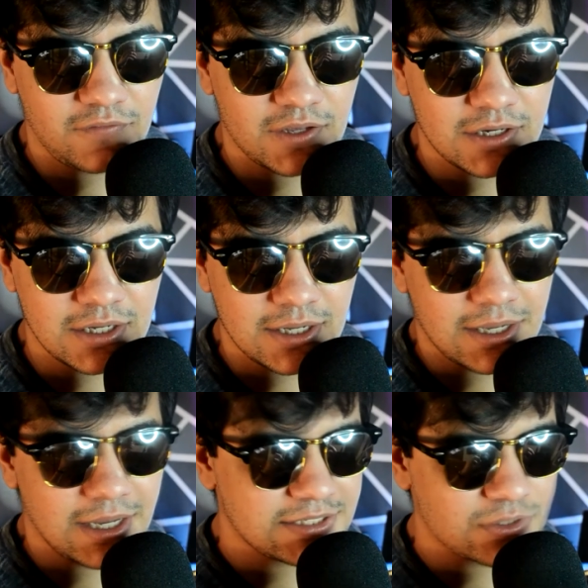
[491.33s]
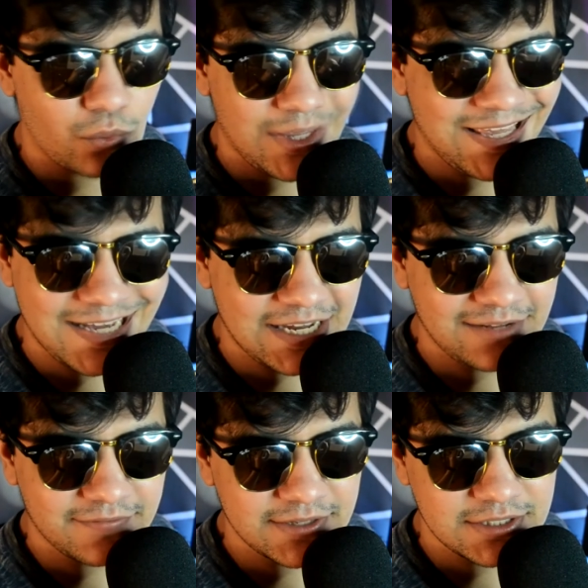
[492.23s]
ver, eles são
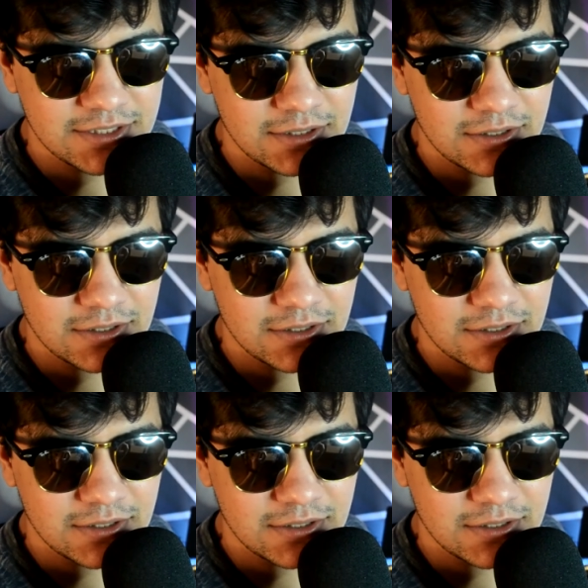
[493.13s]
incríveis.